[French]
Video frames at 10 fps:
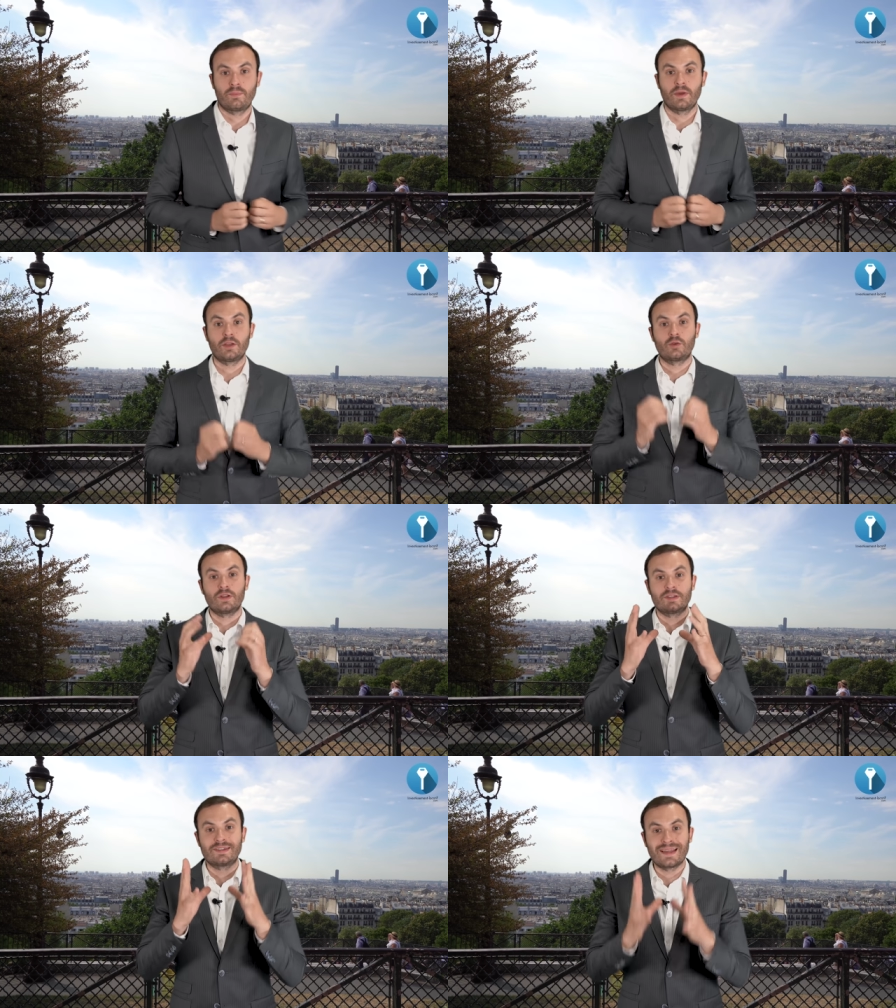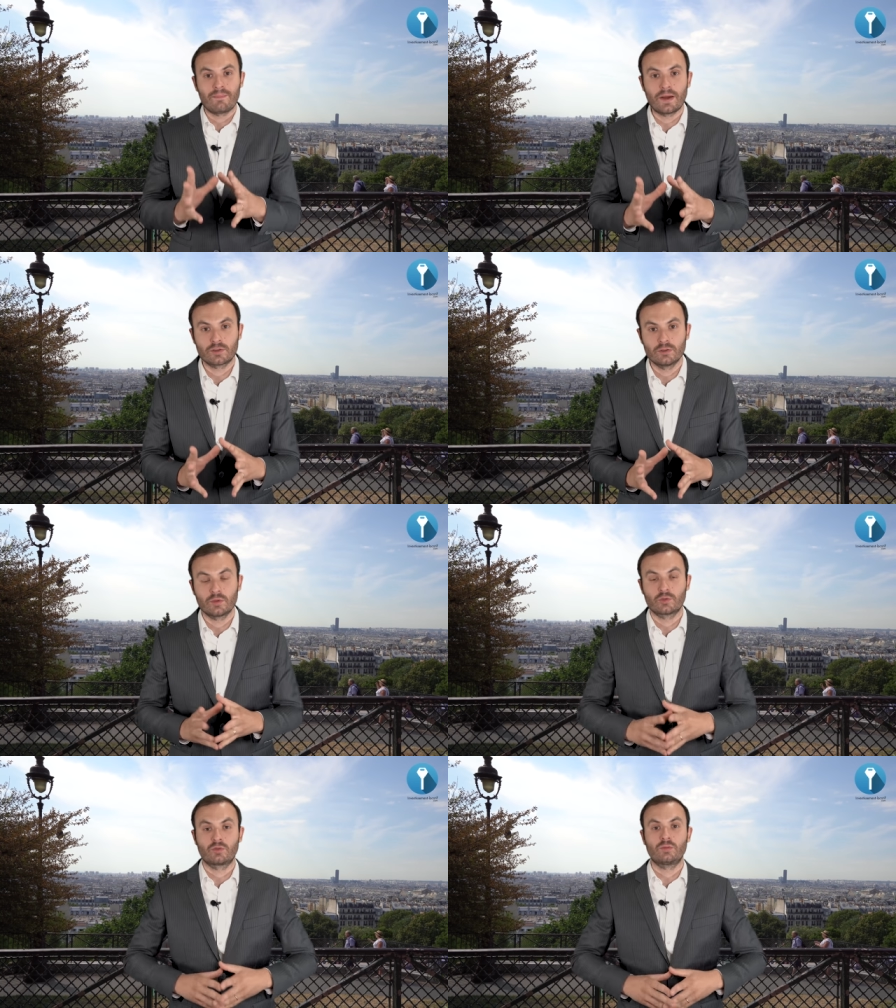payent, que les
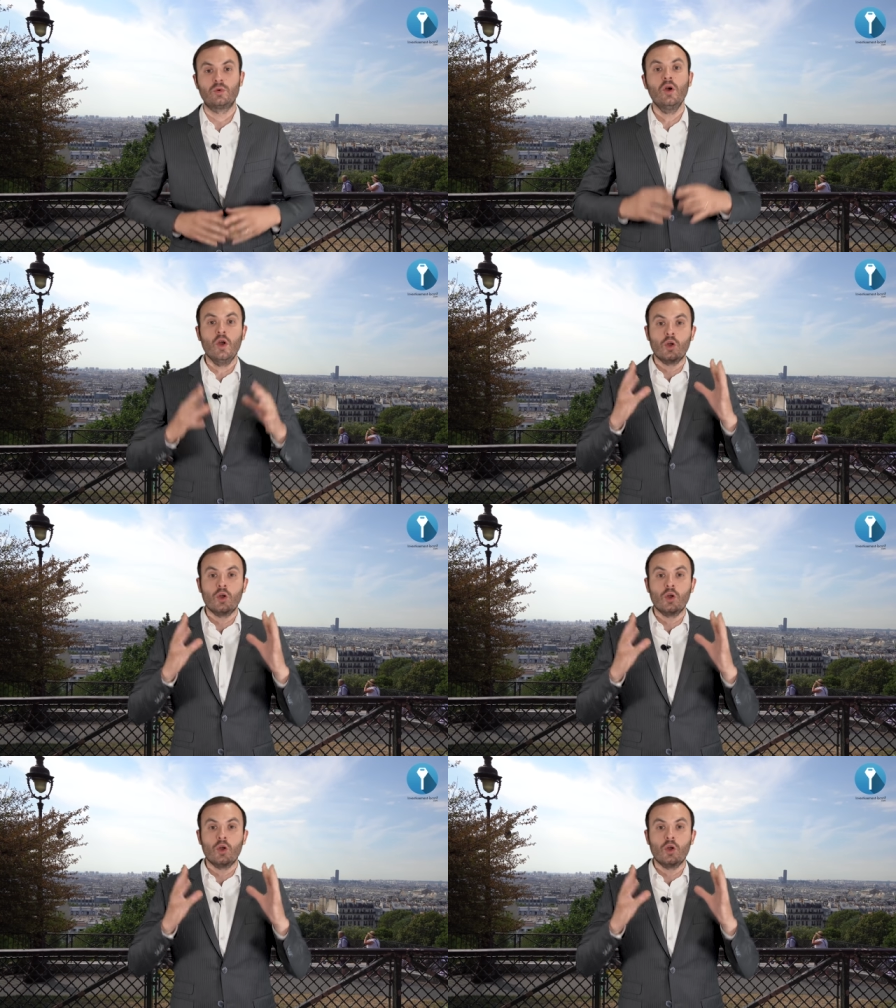appartements sont beaux,